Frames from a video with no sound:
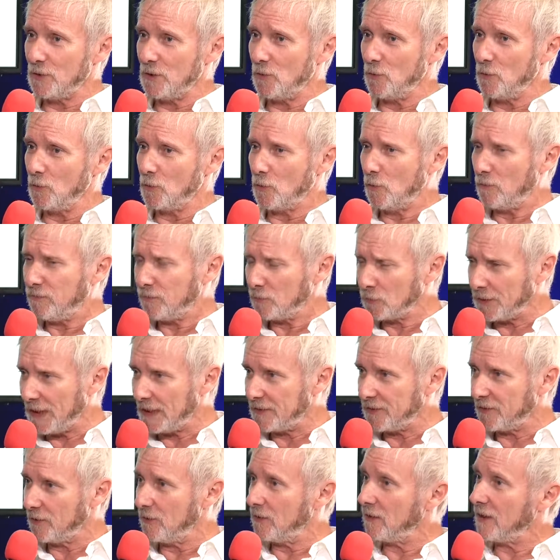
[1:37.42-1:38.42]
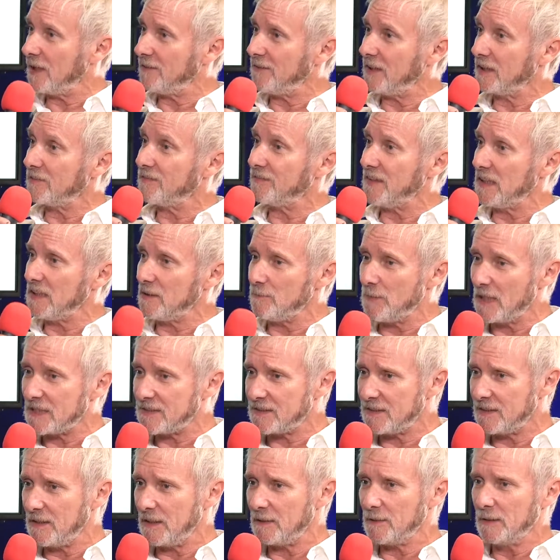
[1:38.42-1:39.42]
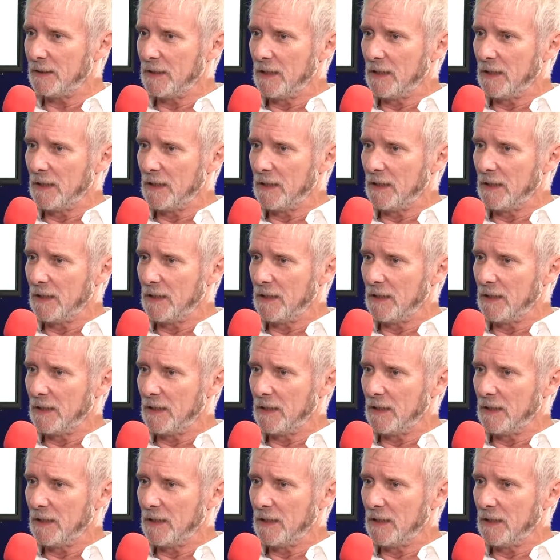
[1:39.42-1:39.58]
le cofondateur avec Fanny Bastien